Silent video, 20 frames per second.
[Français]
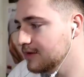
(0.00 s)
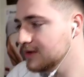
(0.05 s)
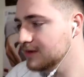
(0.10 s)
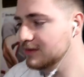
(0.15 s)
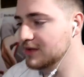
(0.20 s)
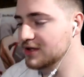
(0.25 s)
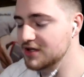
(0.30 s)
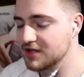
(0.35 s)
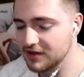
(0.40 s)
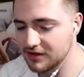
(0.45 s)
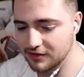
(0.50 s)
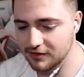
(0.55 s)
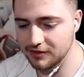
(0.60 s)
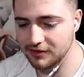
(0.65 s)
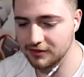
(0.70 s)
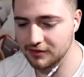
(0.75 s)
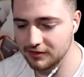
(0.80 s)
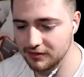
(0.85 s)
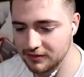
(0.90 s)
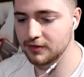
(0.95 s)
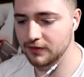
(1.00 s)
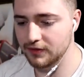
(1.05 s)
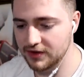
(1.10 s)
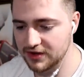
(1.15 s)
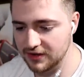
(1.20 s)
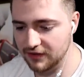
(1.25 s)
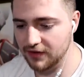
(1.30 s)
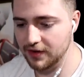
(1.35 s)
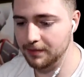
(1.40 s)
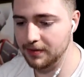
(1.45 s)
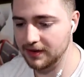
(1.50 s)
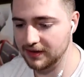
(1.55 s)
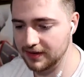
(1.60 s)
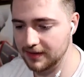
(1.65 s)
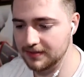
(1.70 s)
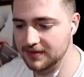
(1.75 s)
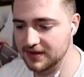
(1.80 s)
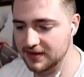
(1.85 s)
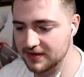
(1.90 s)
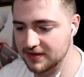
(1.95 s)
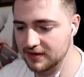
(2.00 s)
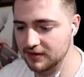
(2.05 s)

Non, imagine, gros, tu te fais gifler par ta petite